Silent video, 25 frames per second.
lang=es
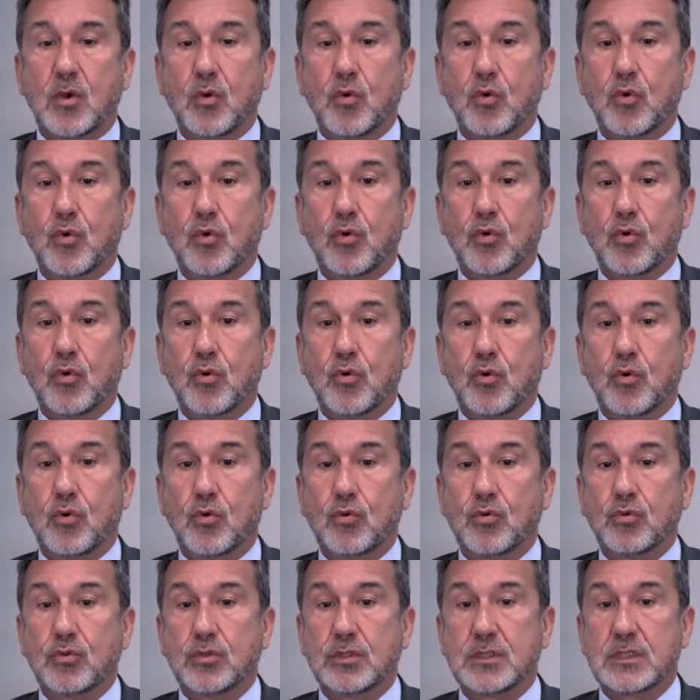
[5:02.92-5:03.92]

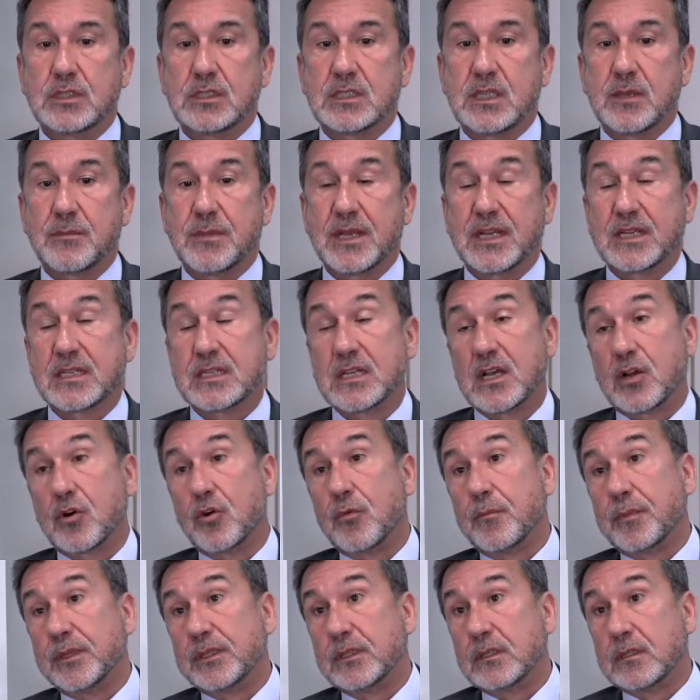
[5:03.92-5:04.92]
Un sistema que sea
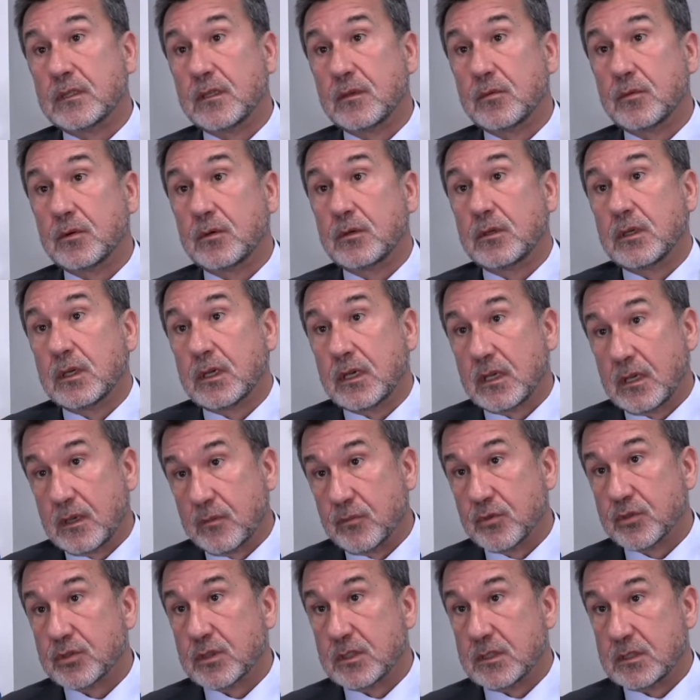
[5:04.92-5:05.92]
competitivo y
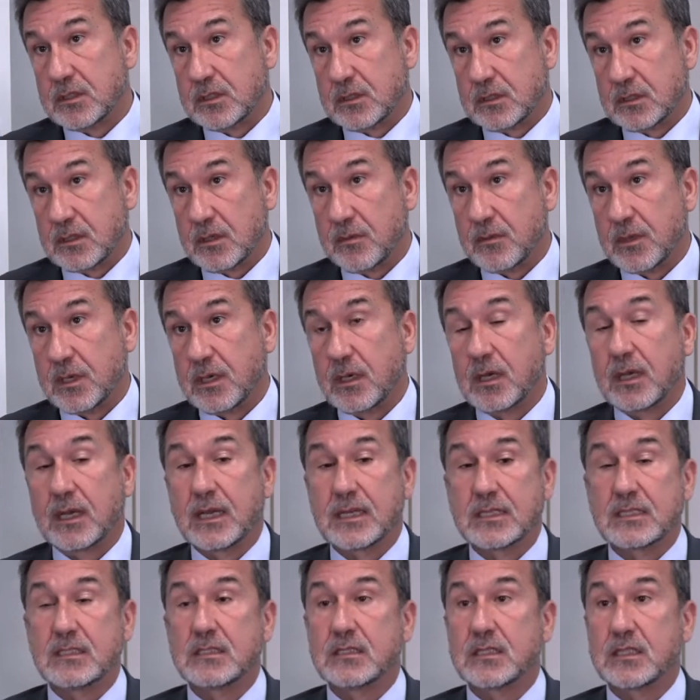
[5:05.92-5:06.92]
creemos que el sistema
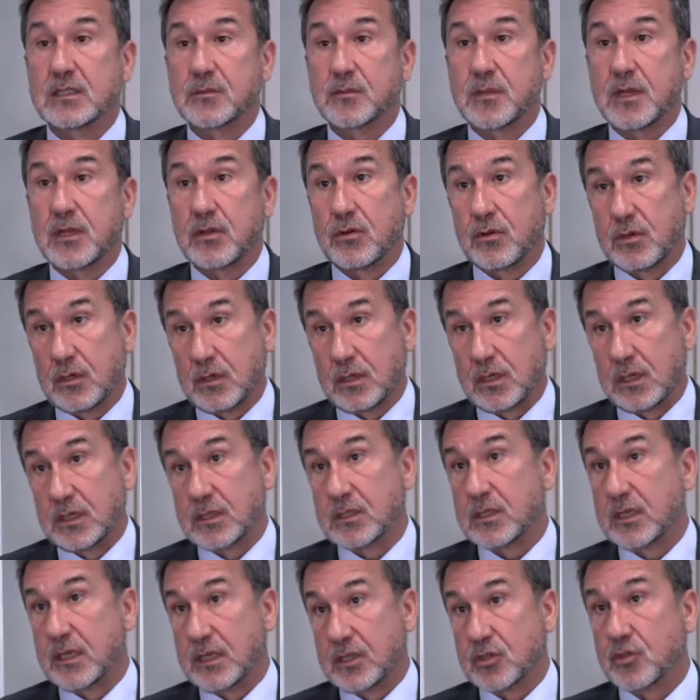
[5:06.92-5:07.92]
gasista español
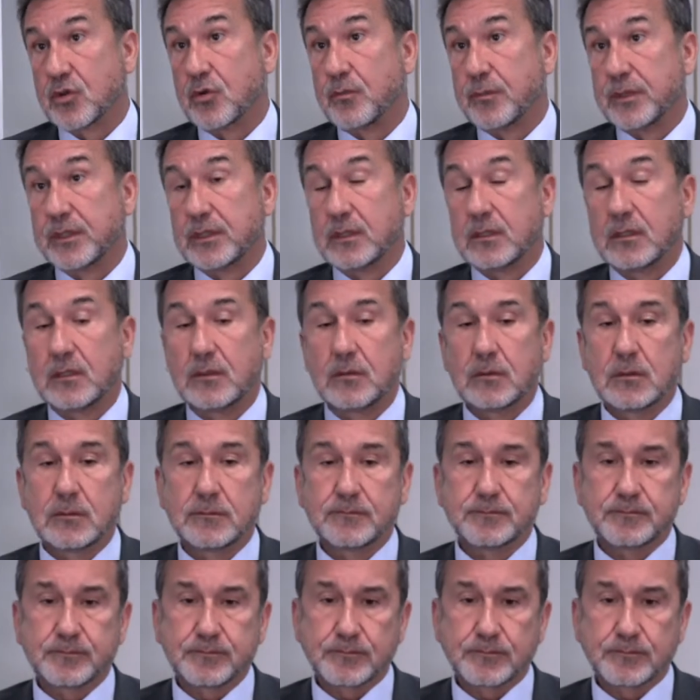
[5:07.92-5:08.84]
es, competitivo.